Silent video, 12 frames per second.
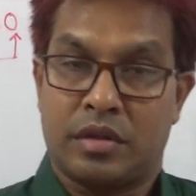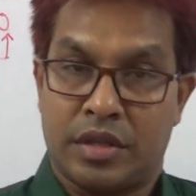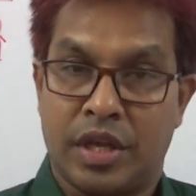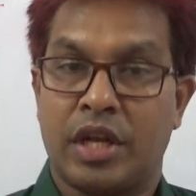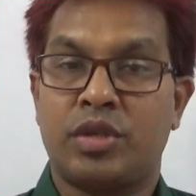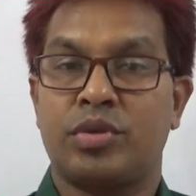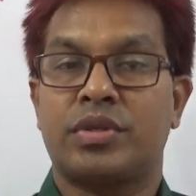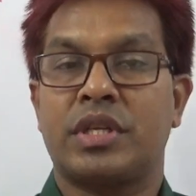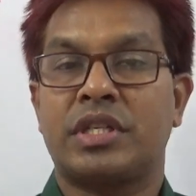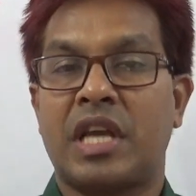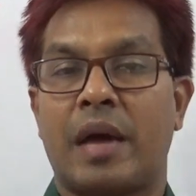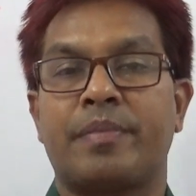ধীরে সুস্থে
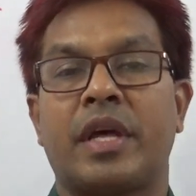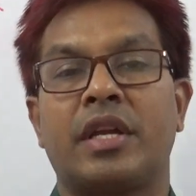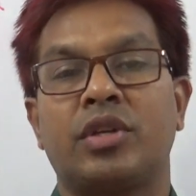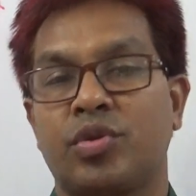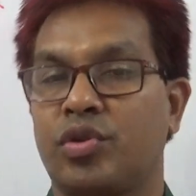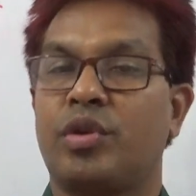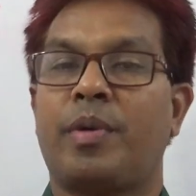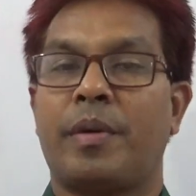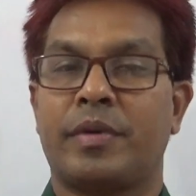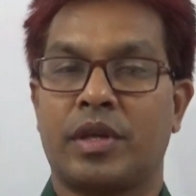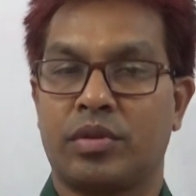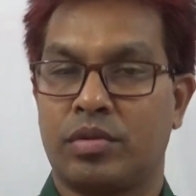সাবধানে
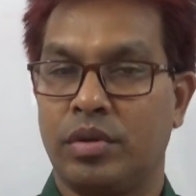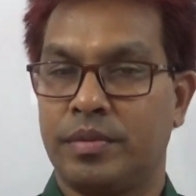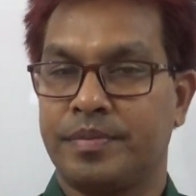সুন্দরভাবে কিন্তু